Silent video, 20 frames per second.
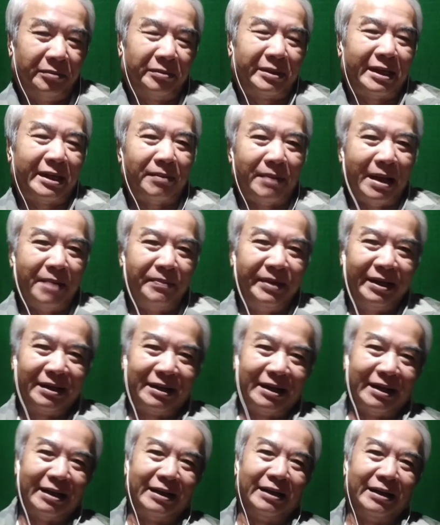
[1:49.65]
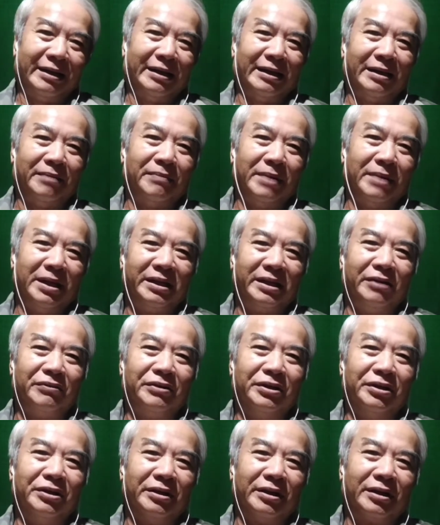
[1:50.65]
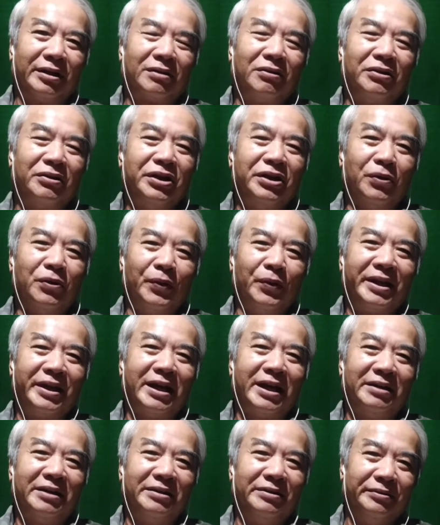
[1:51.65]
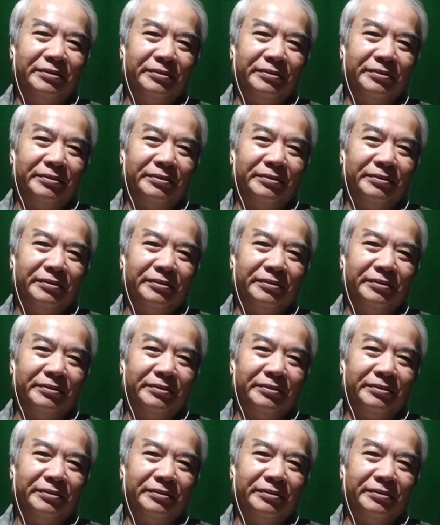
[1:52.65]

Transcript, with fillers: các bạn biết rằng là là bệnh tiểu đường nó có nhiều nguyên nhân